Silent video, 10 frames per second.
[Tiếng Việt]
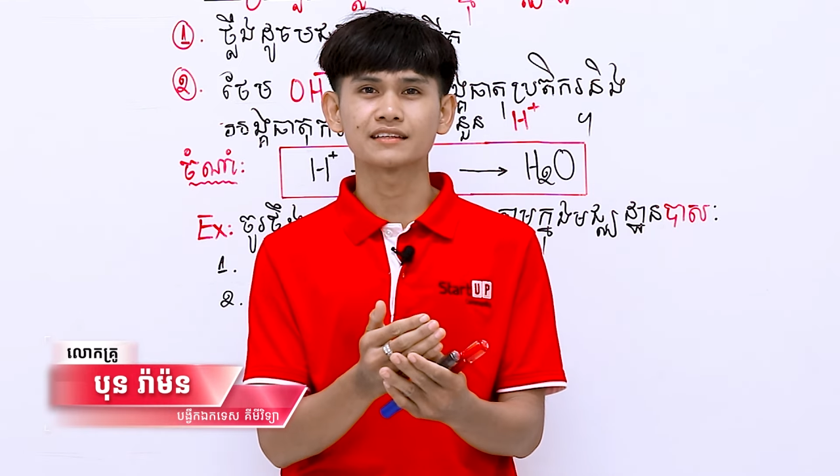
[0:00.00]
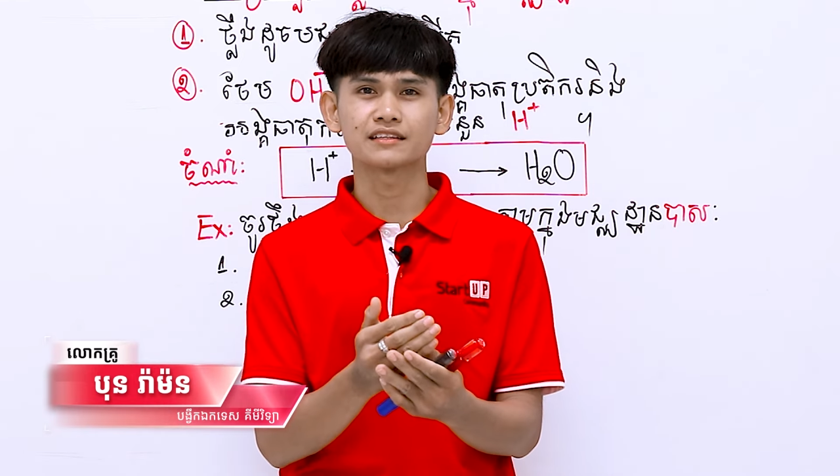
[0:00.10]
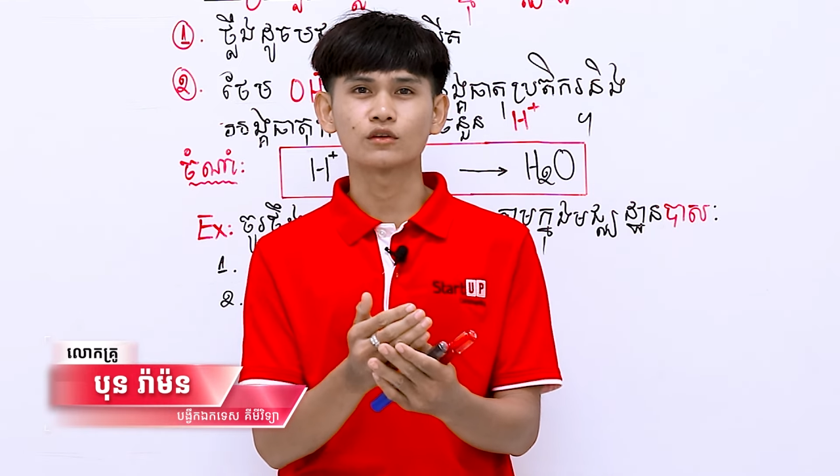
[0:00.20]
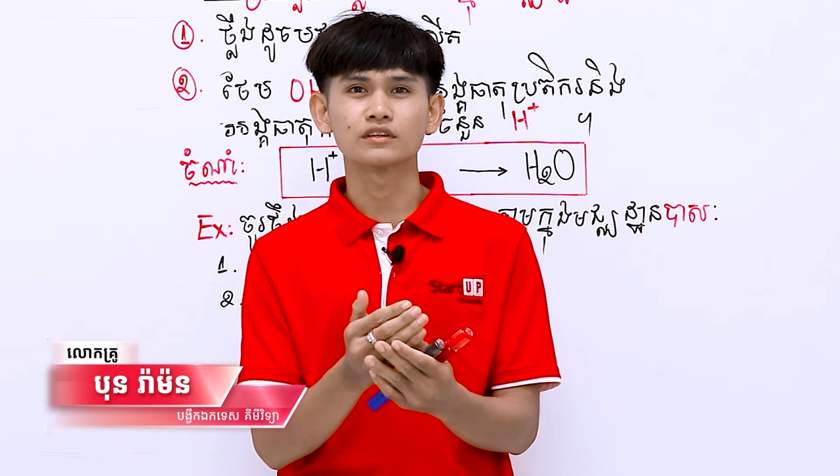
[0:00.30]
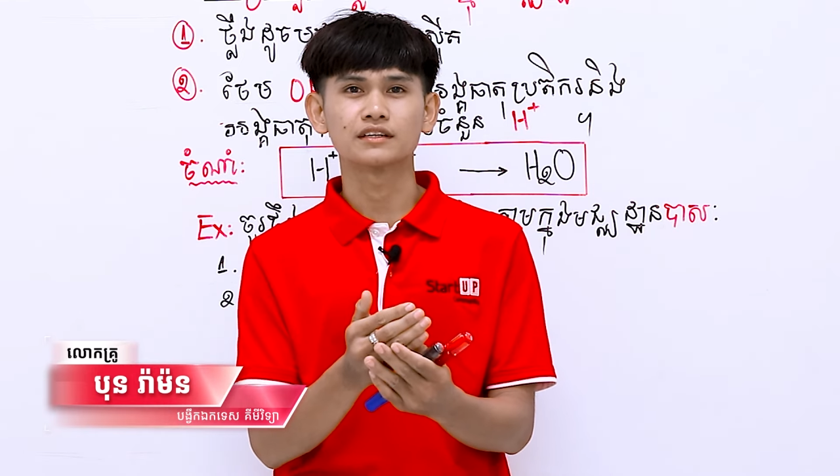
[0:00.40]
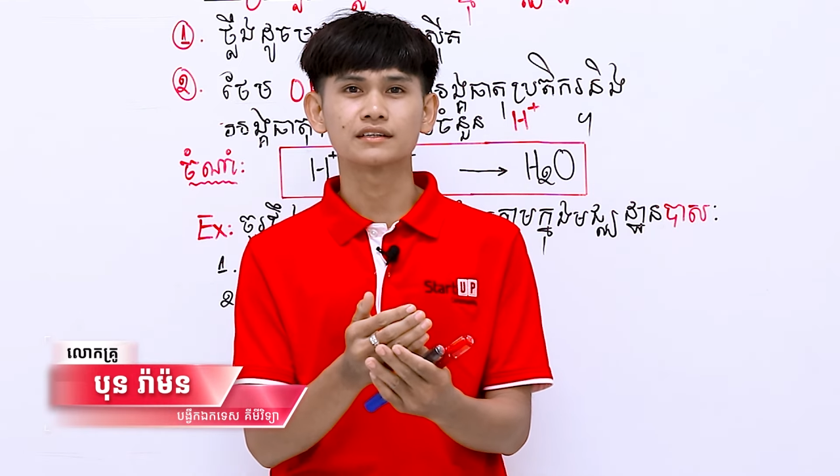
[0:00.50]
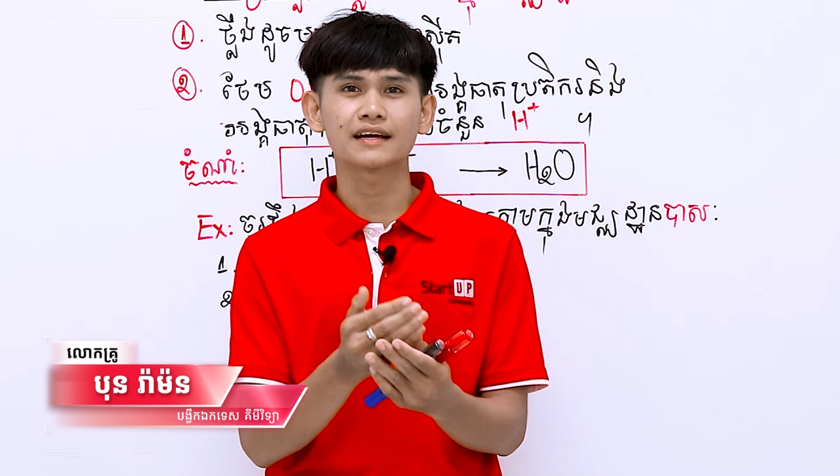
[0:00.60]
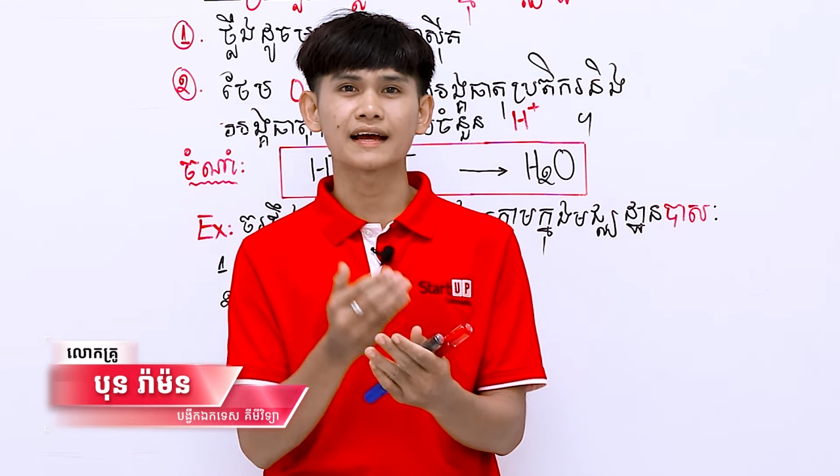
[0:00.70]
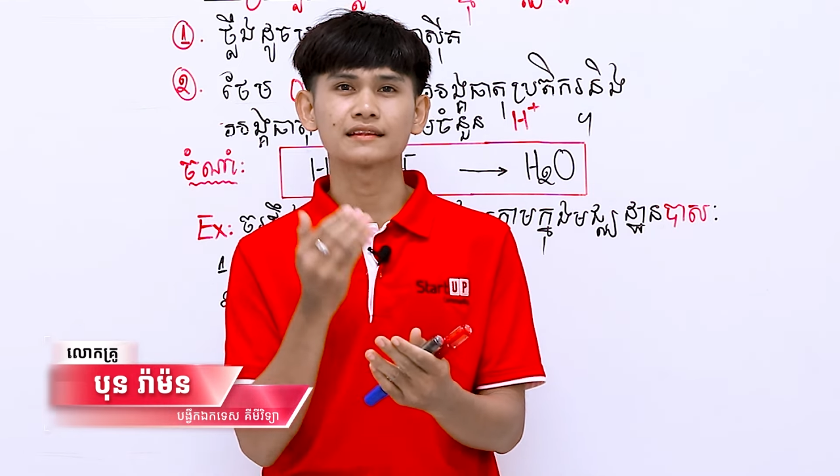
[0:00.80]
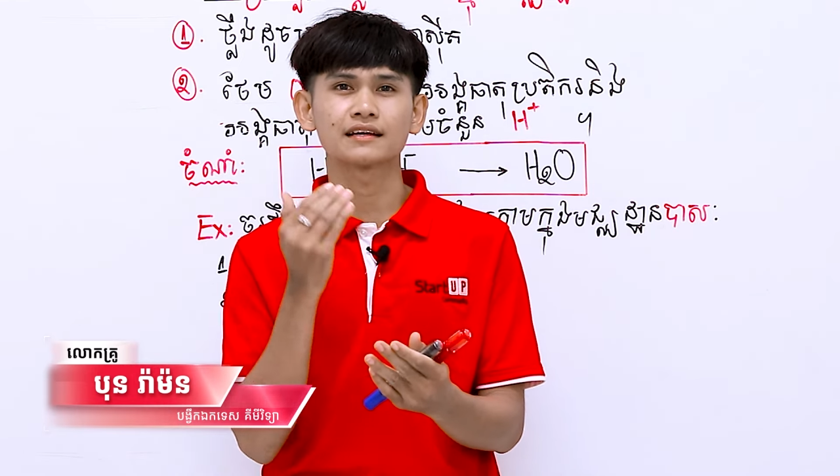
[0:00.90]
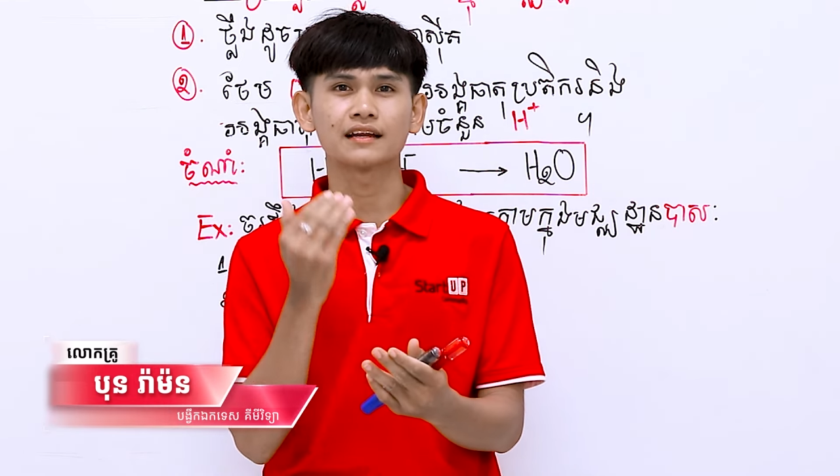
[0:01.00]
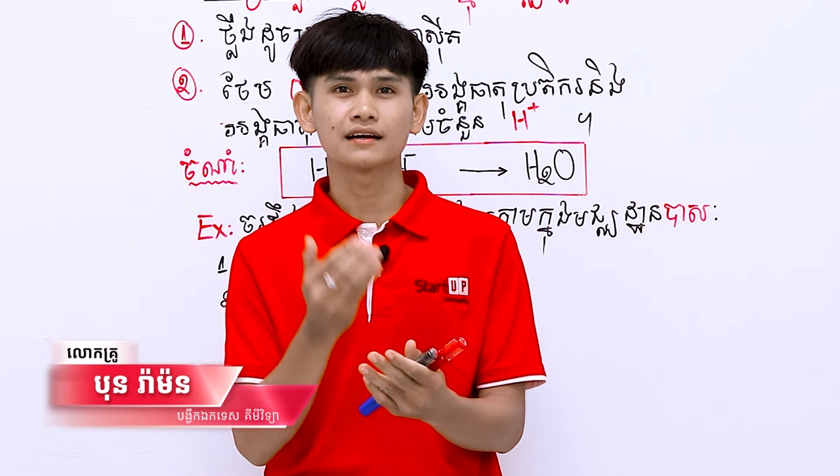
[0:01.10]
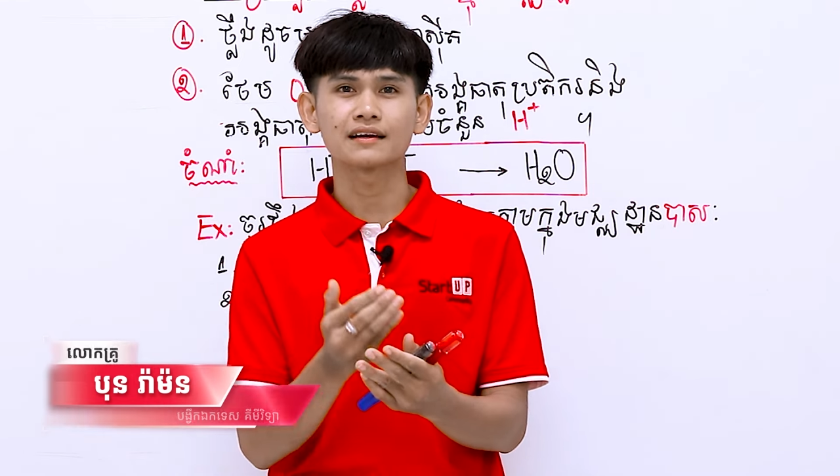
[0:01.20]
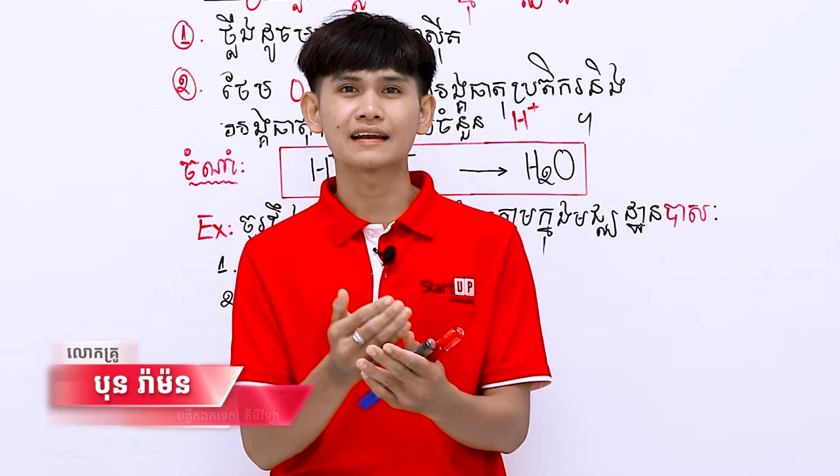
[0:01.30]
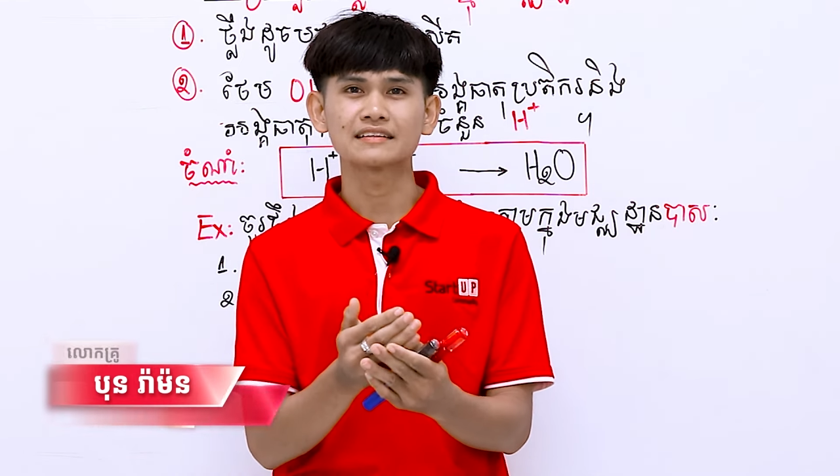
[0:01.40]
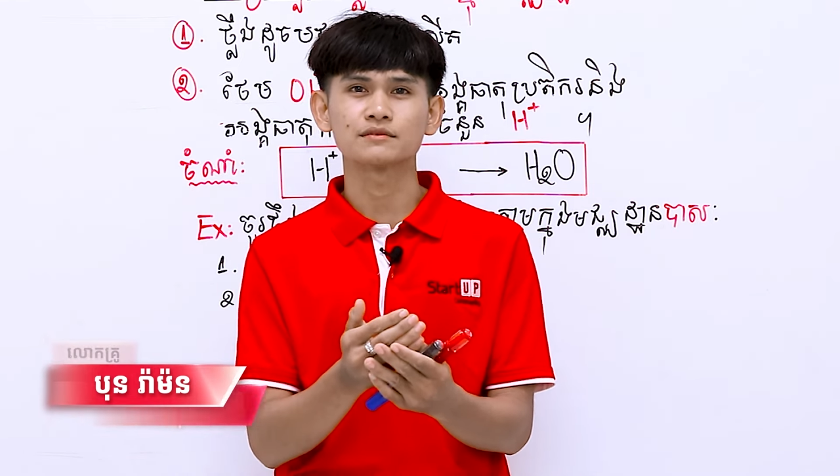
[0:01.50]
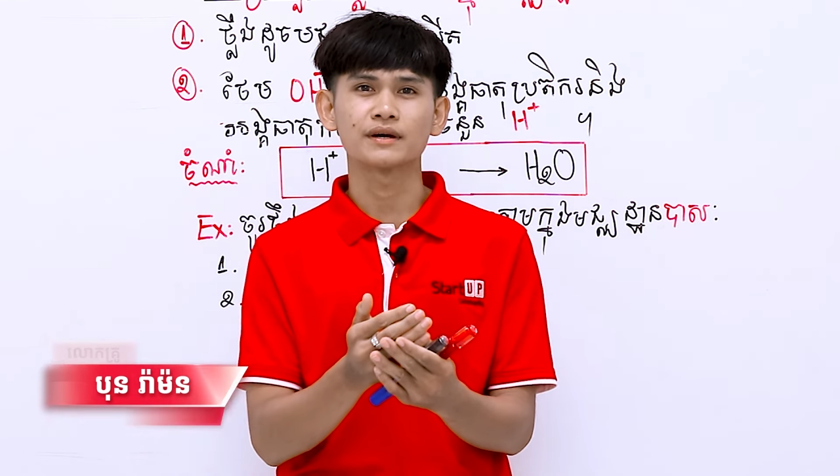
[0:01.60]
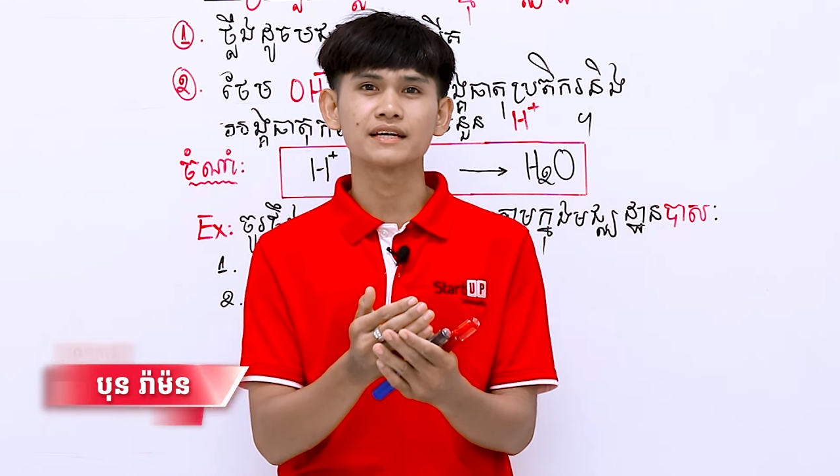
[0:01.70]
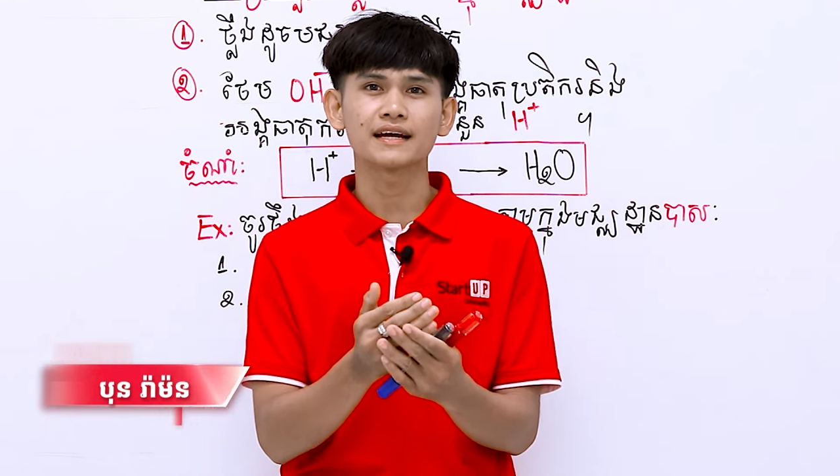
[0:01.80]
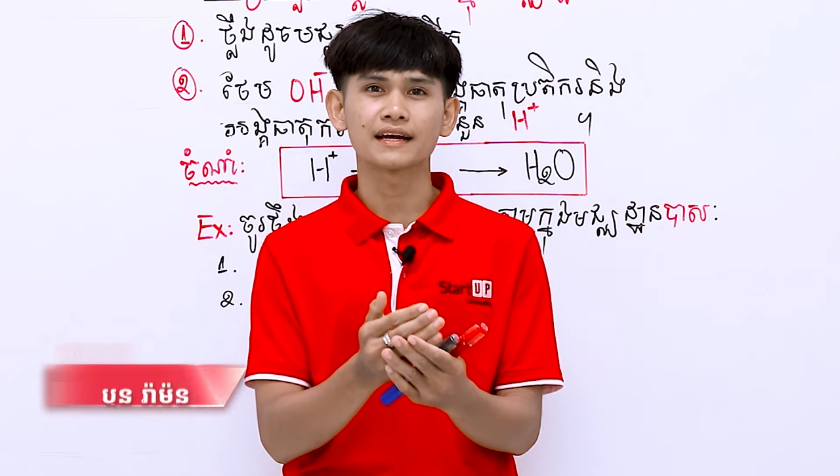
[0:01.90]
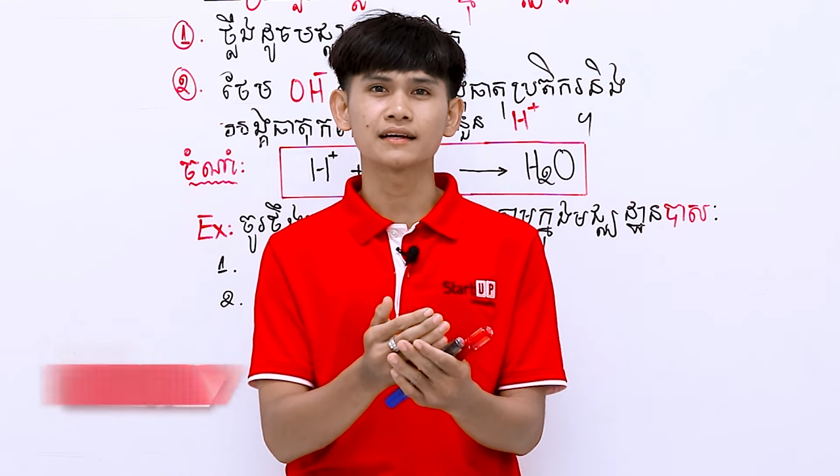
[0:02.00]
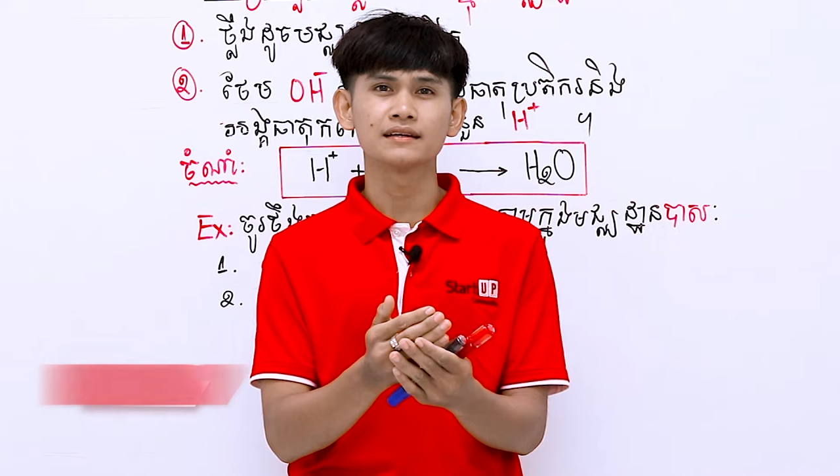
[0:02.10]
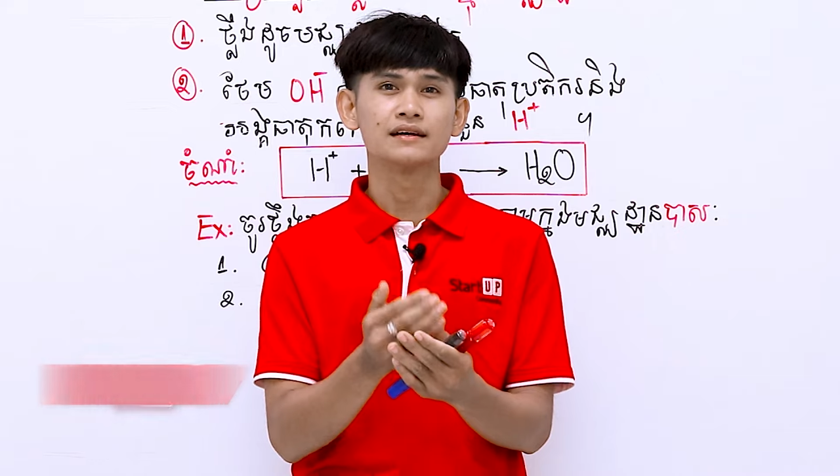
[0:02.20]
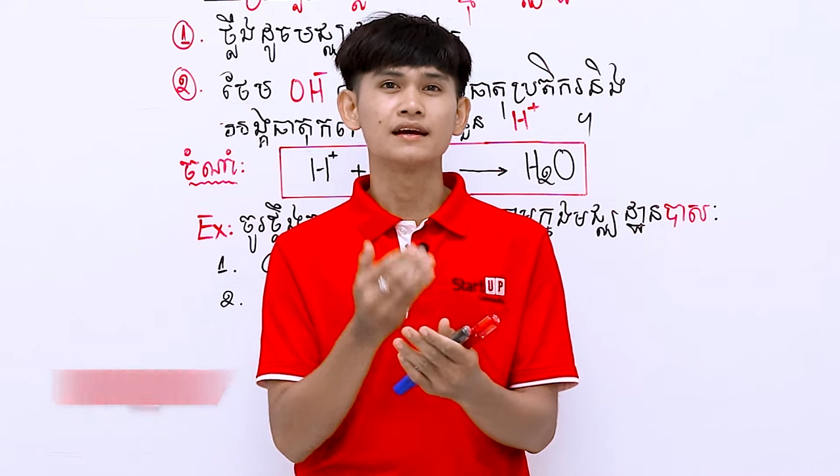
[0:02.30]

từ to từ nâng ca thăng từ la sầm bay ca